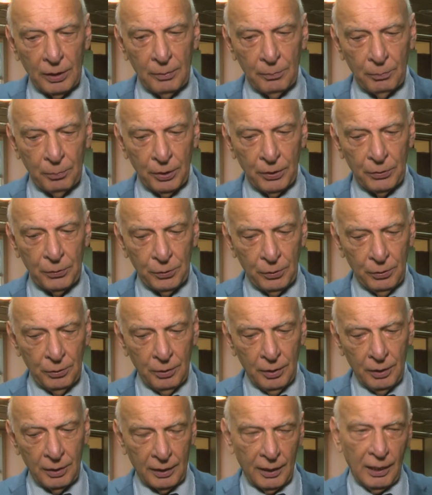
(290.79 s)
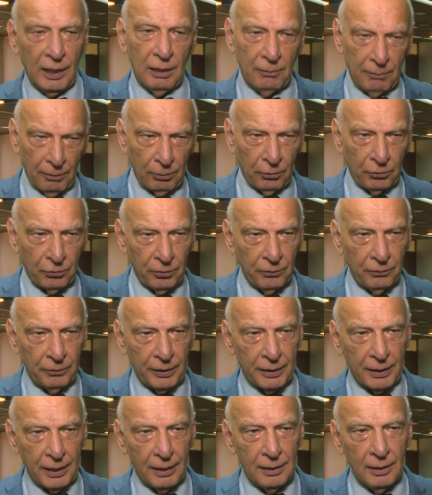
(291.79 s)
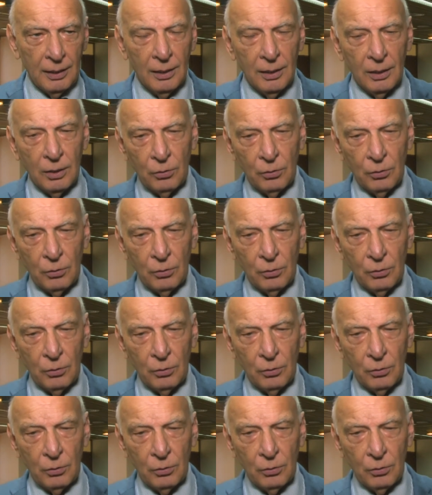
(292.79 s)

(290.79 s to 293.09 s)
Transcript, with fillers: el impuesto, que es la evaluación fiscal,